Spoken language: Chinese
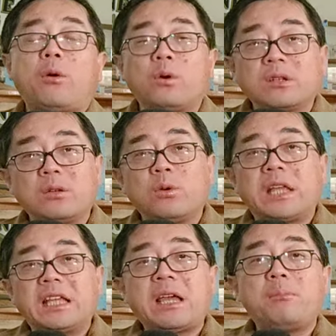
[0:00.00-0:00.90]
我我
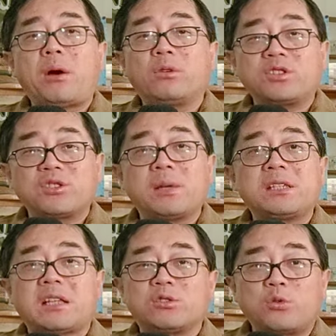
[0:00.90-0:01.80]
哪一天把我的纸面
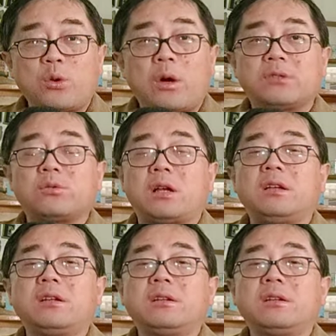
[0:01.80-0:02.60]
价值兑换出来？